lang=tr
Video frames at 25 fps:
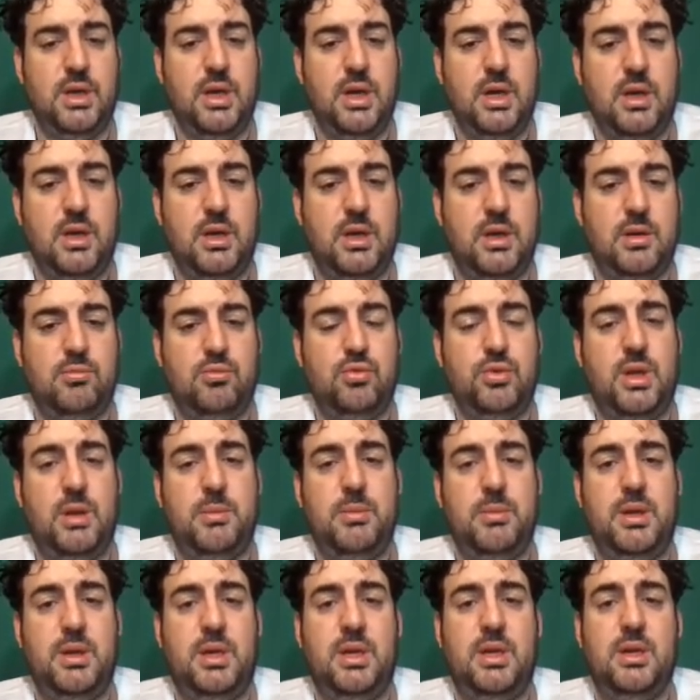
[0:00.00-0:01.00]
E, bunun
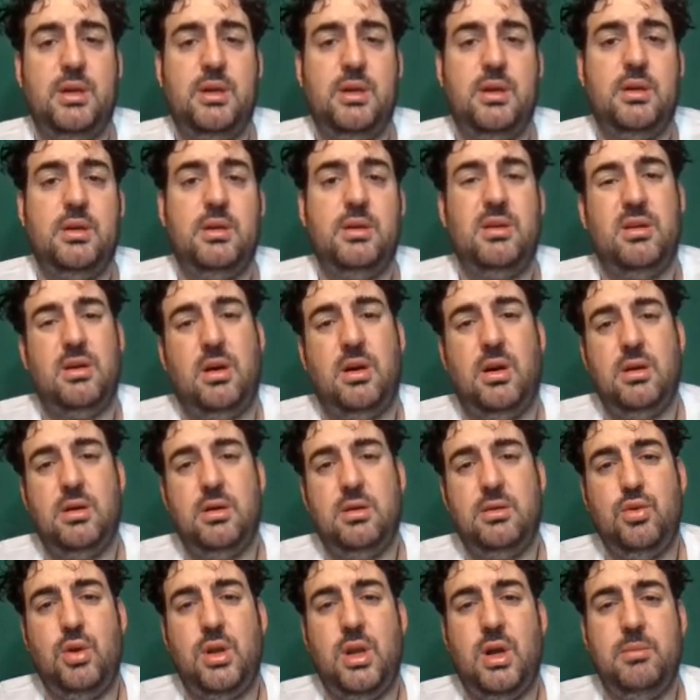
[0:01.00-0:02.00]
tabii ki e,
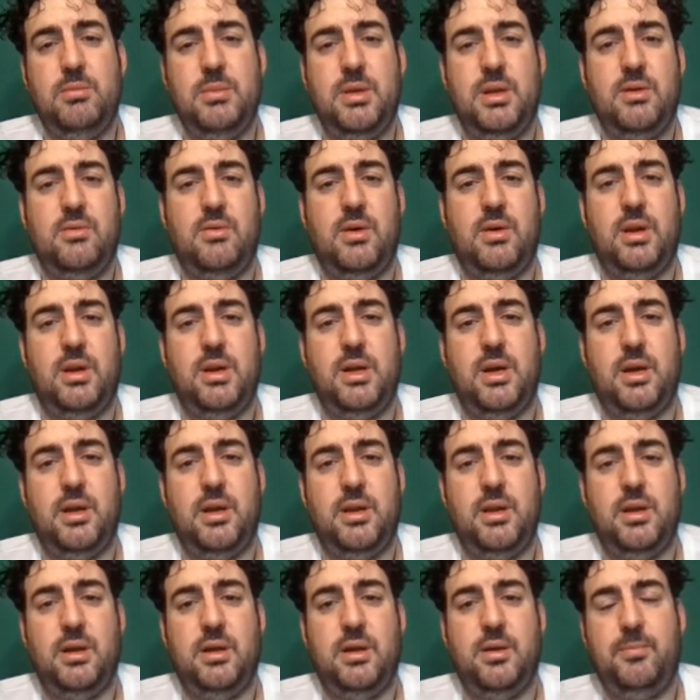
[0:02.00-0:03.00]
dönemleri var
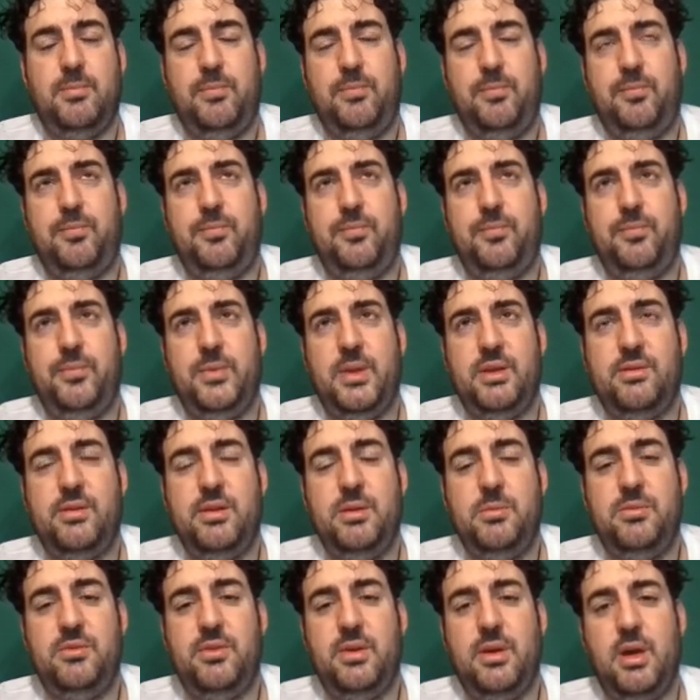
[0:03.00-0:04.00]
yani nasıl diyeyim
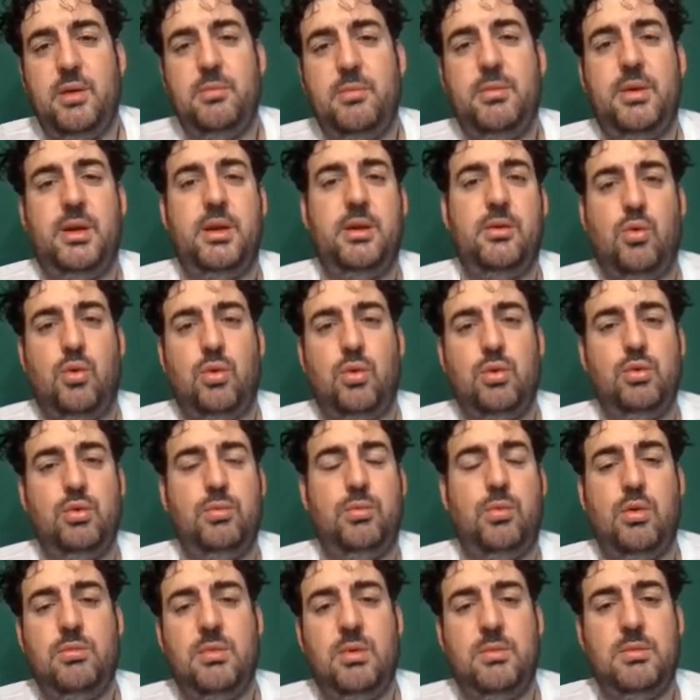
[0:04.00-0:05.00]
size hemen olup
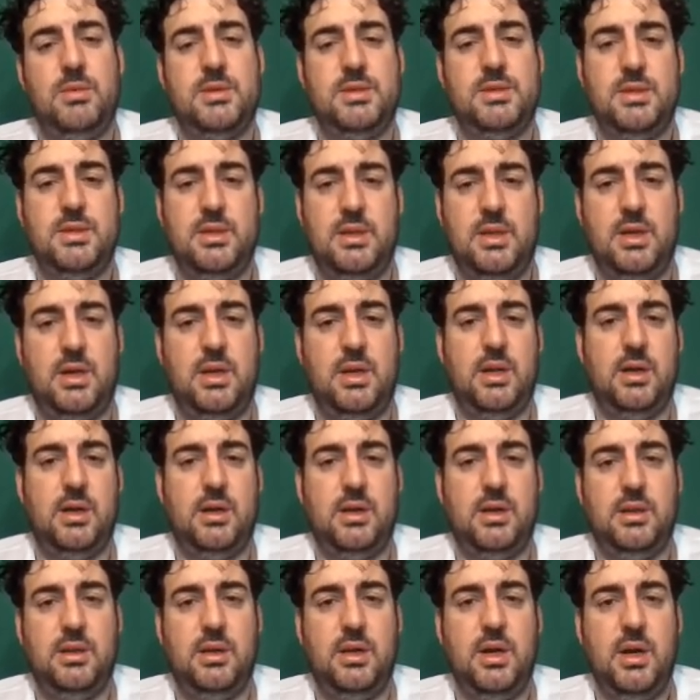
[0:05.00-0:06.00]
olmamasıyla
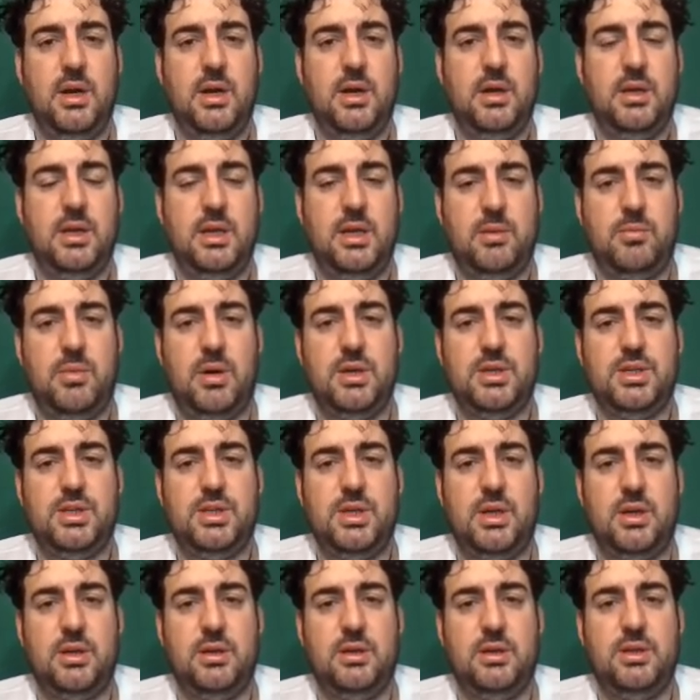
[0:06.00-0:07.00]
alakalı ilk
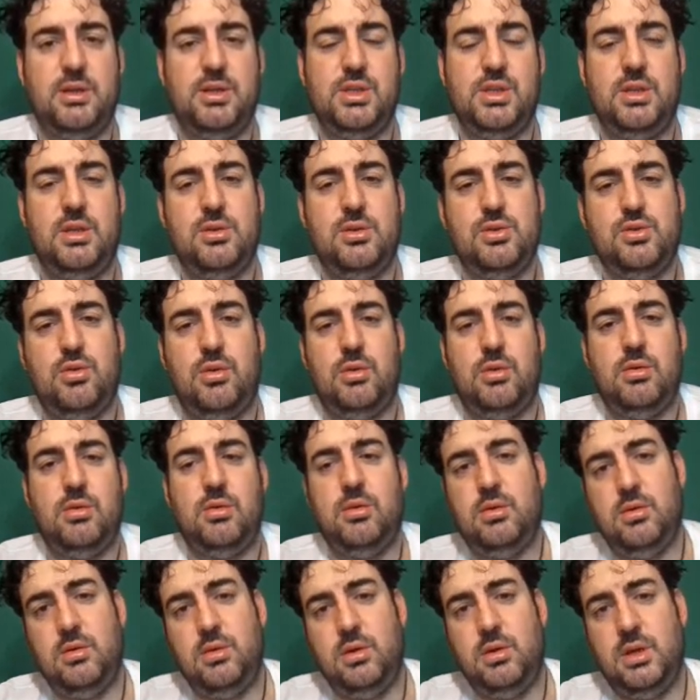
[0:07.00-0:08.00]
başlangıcıyla son
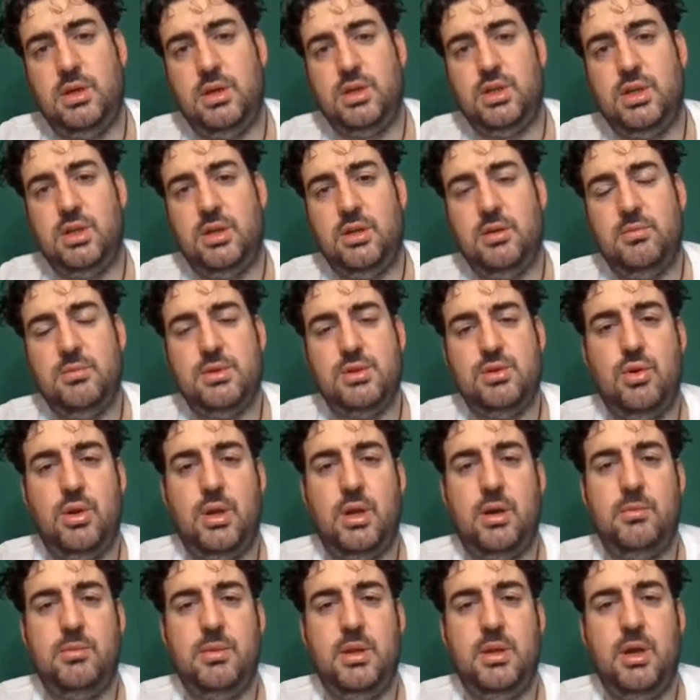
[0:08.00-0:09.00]
e, yaşadığımız
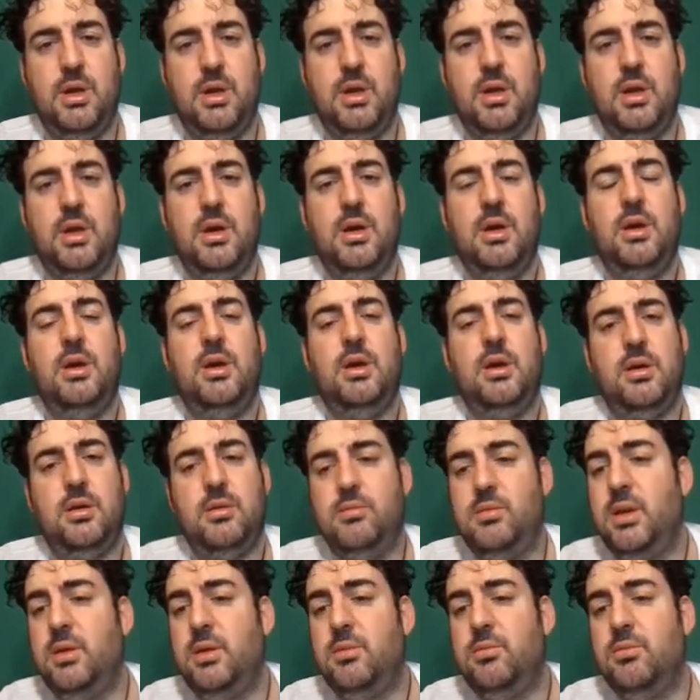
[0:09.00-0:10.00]
dönemde
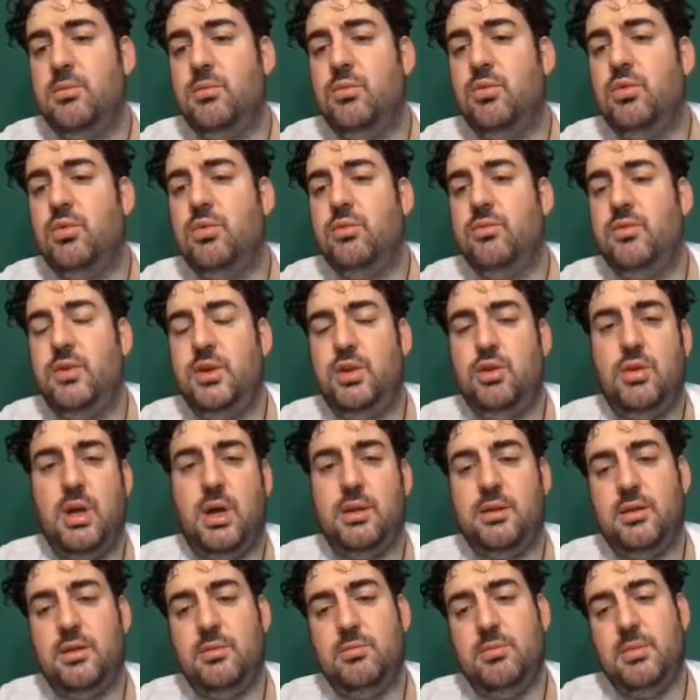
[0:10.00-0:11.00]
benim bu videoda
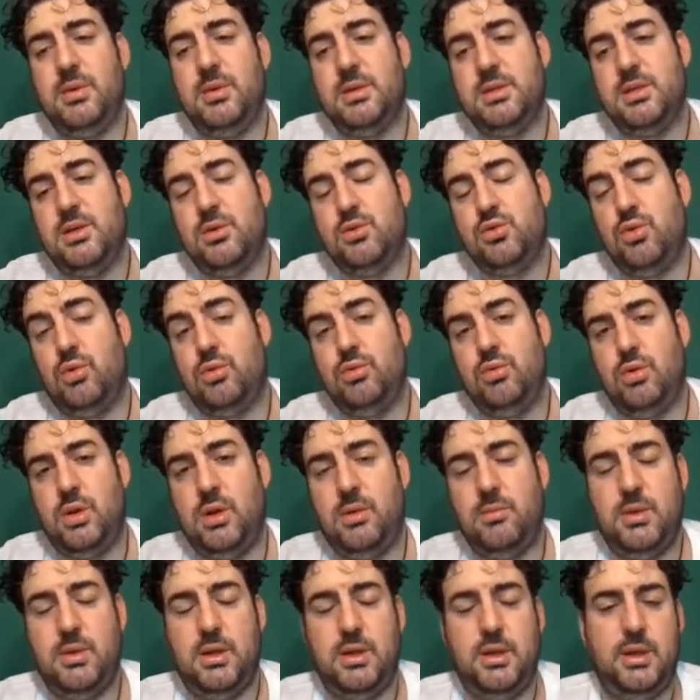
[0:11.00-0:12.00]
attığım mesela son
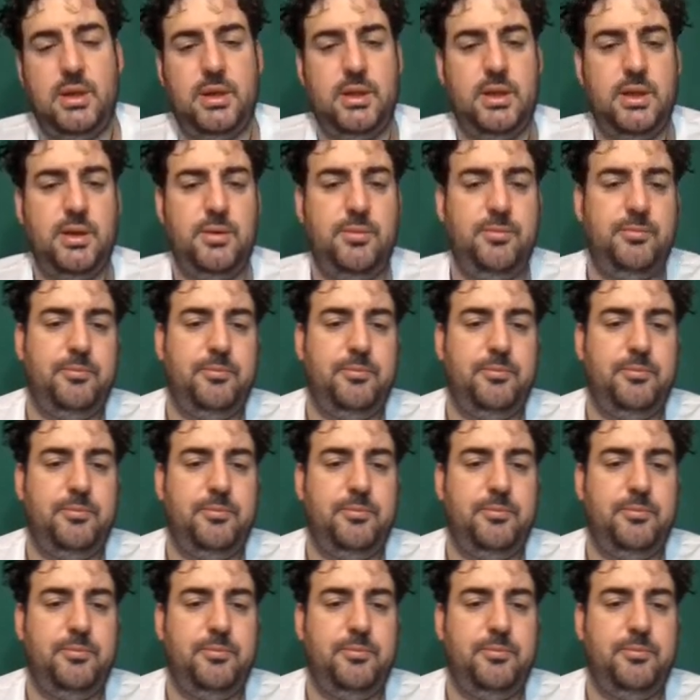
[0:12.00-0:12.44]
dönemleriydi.